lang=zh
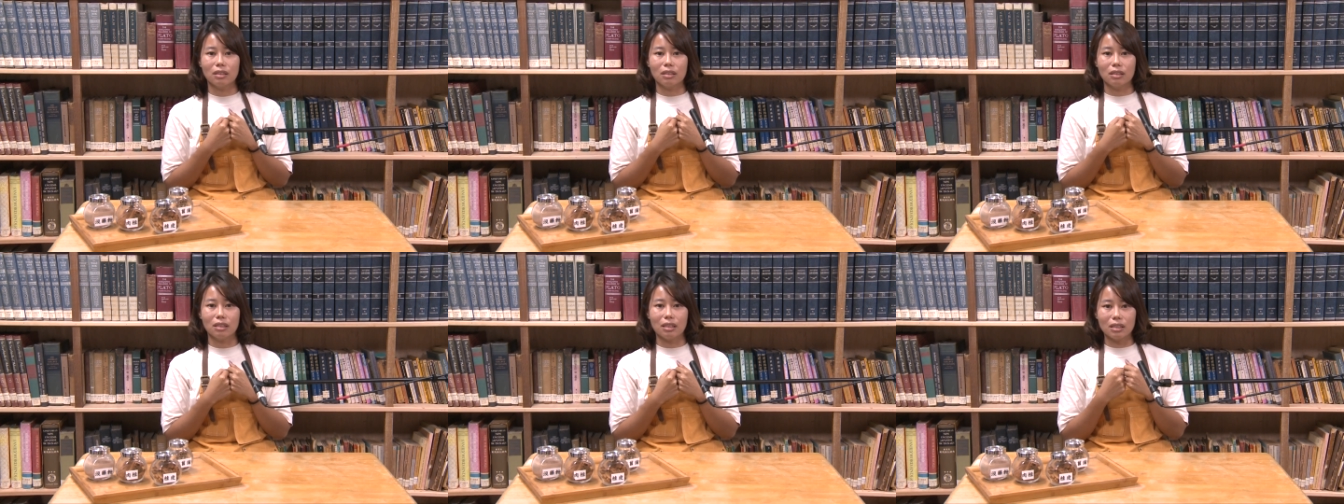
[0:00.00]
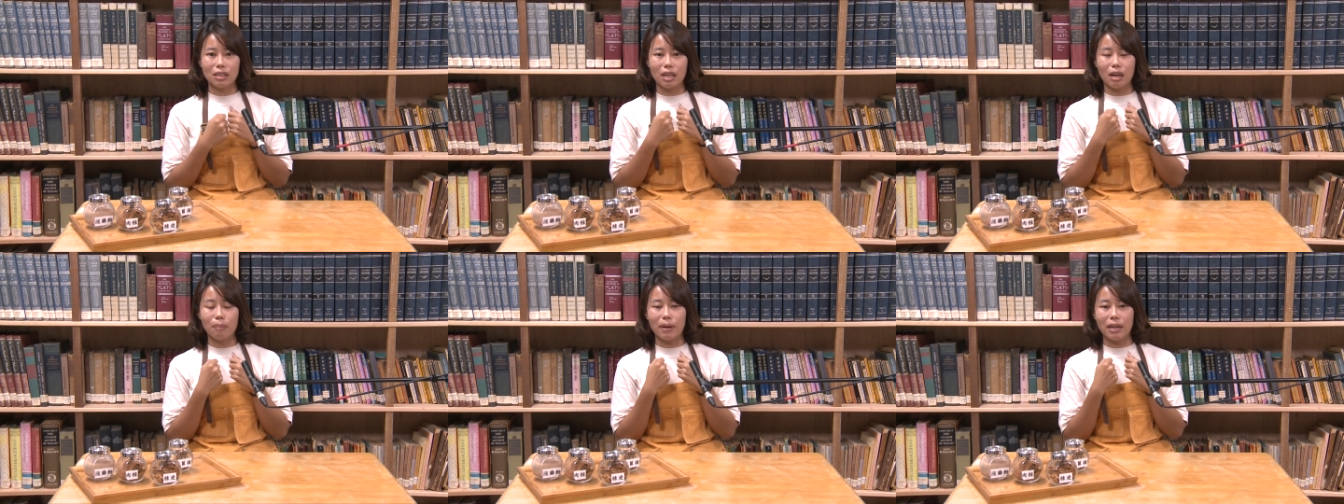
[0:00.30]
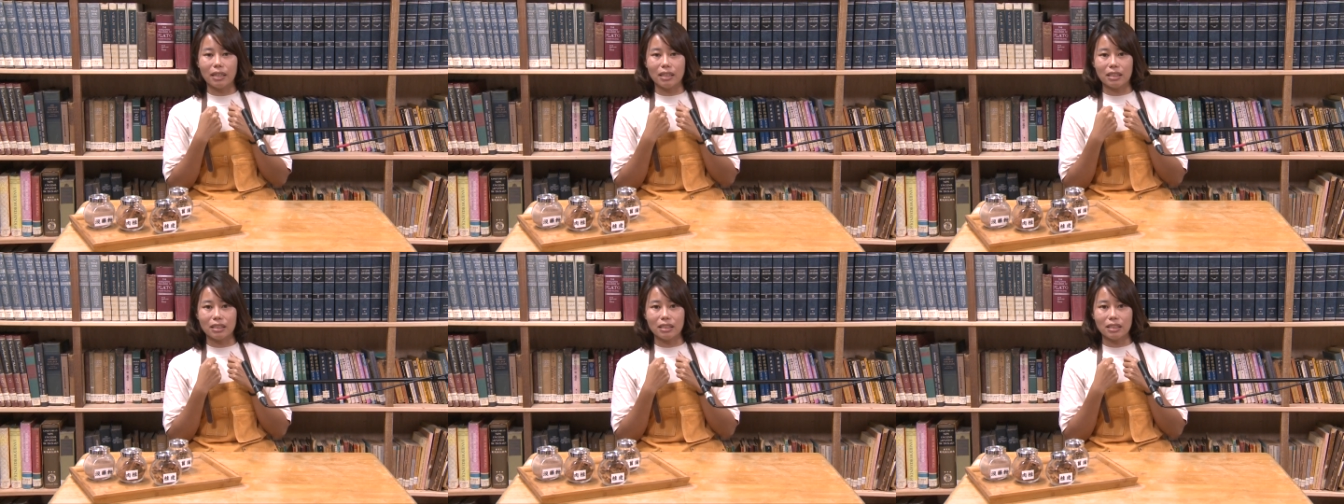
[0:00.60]
你只要
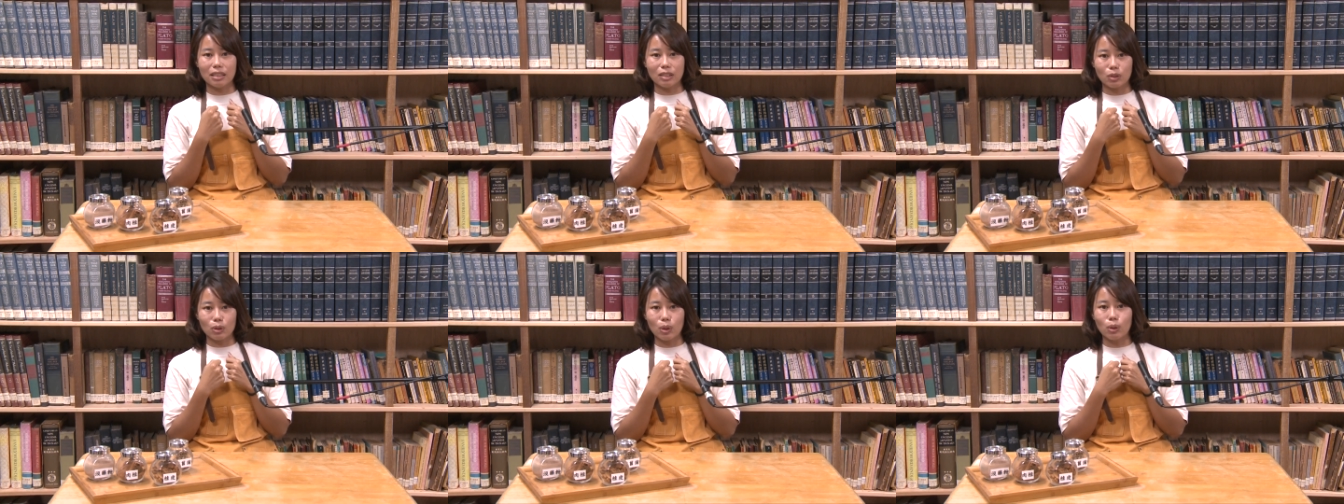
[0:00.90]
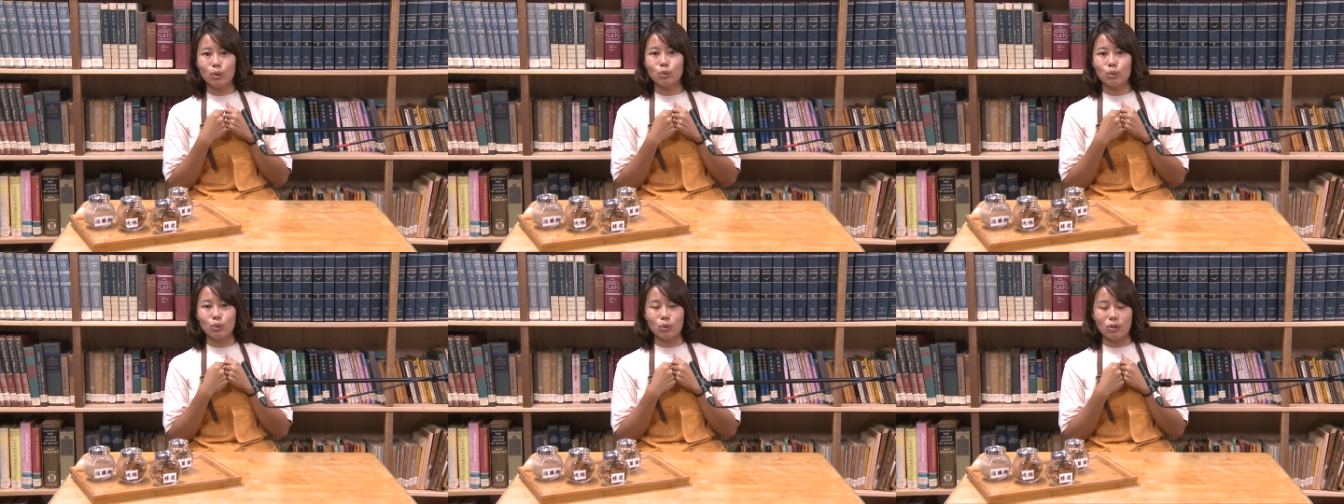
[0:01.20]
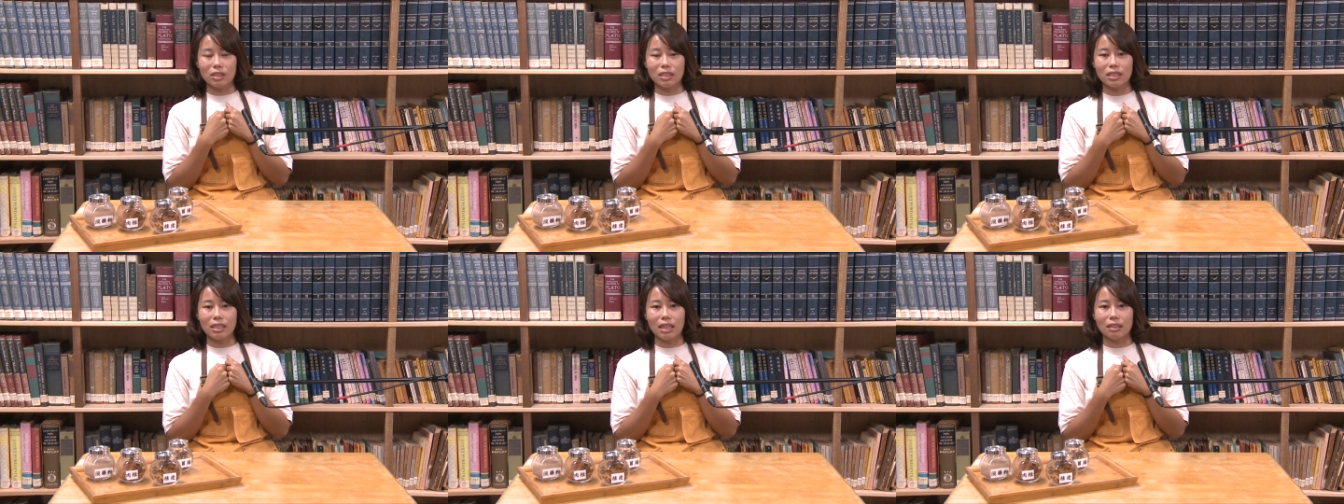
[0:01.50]
把你心中
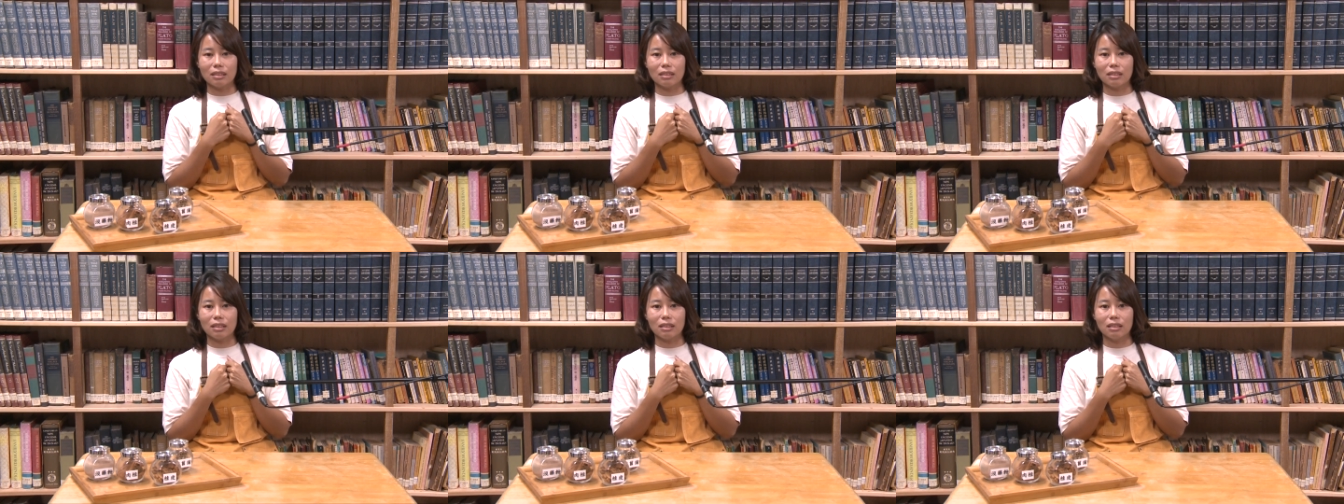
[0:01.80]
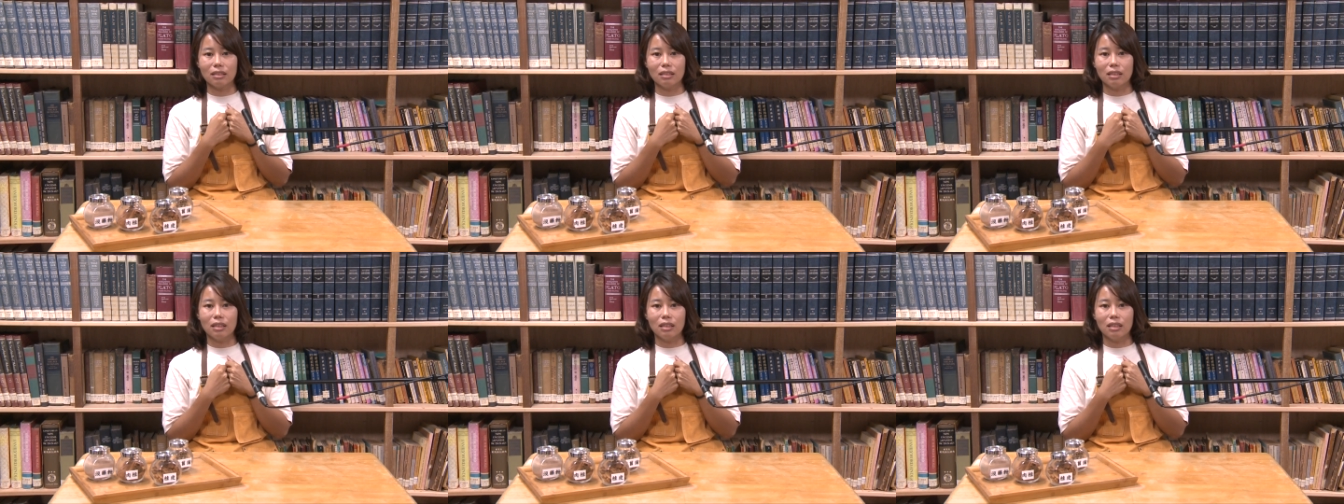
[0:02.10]
所想的